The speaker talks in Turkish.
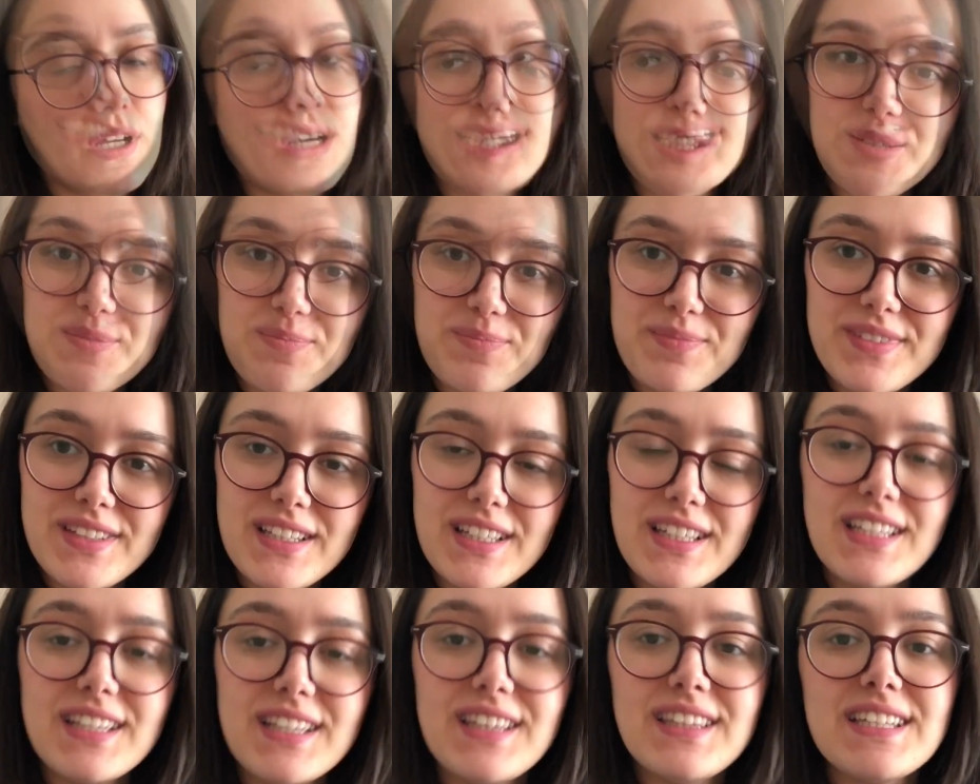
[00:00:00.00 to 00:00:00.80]

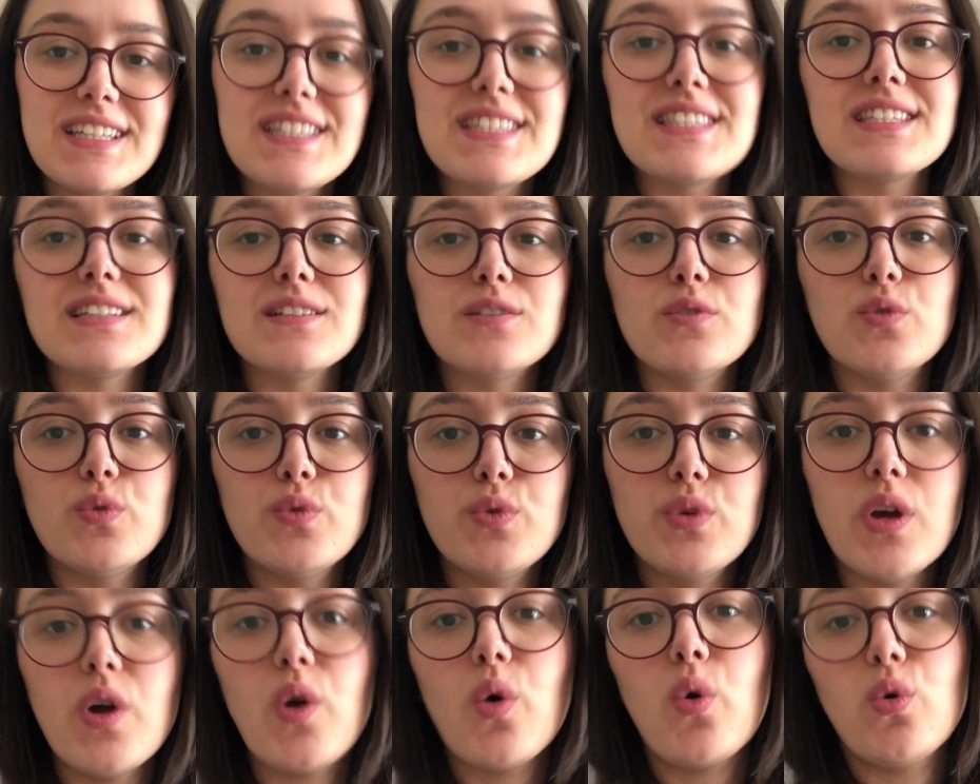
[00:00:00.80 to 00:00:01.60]
Şimdi nasıl
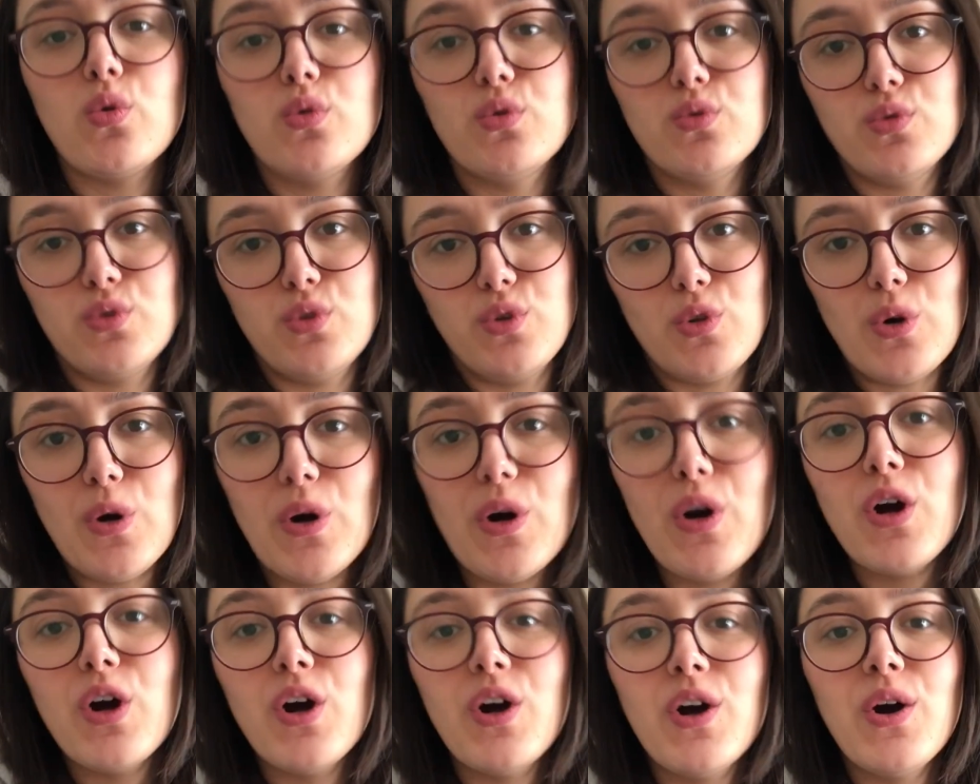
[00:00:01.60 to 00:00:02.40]
üye olunuyor
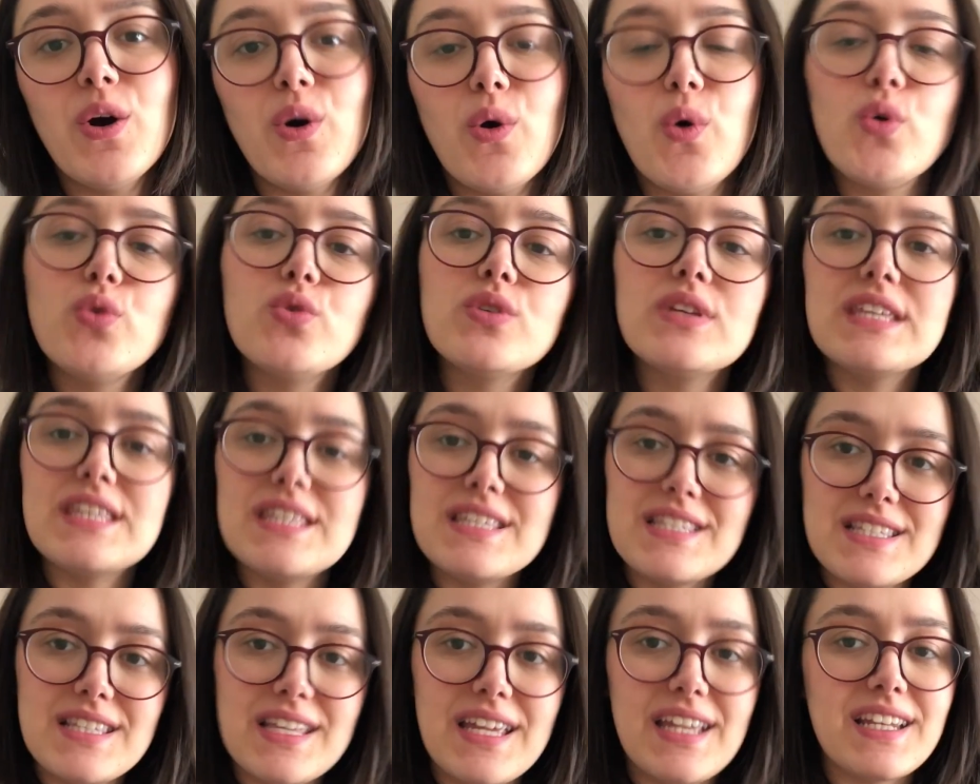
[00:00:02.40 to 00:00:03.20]
onu
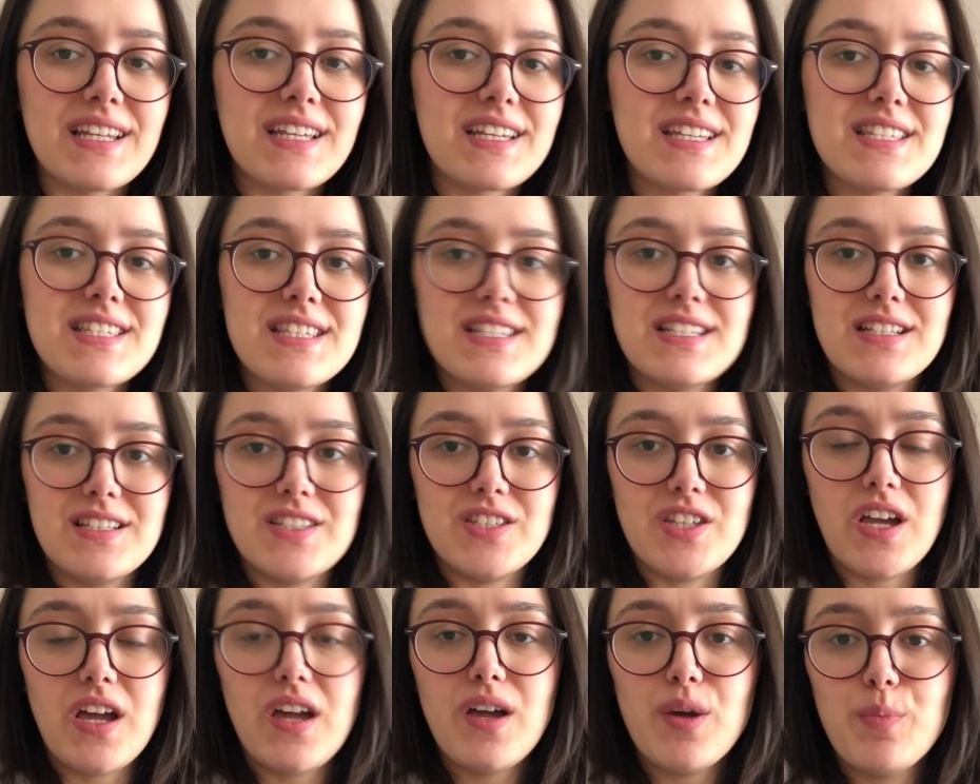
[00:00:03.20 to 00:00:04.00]
izleyin
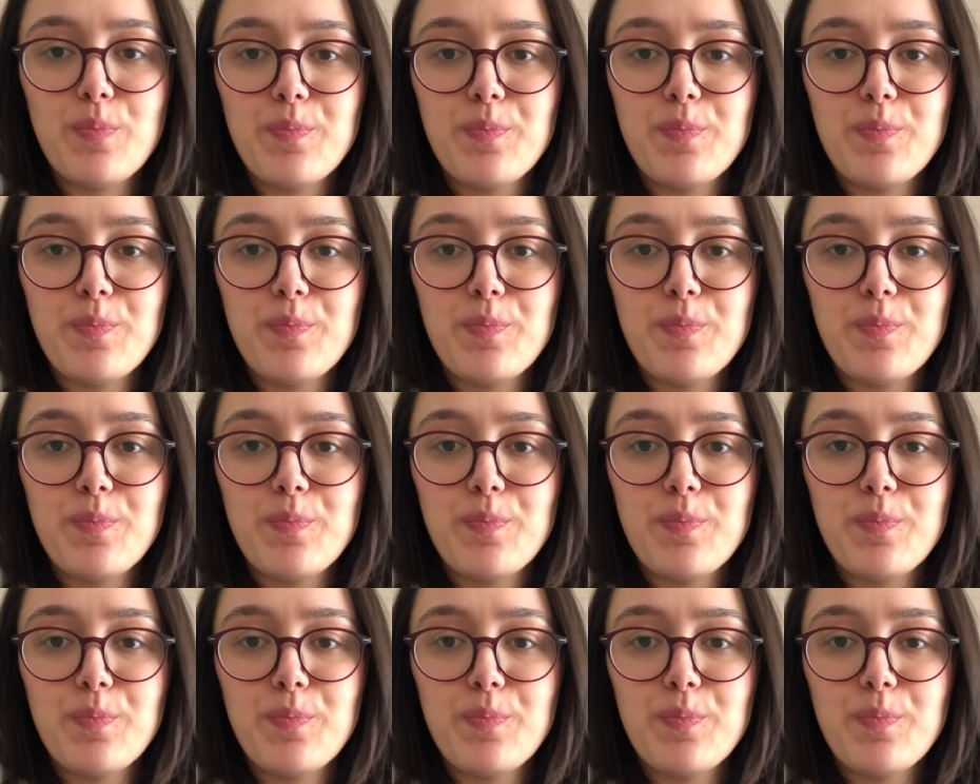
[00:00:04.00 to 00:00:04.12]
hızlıca.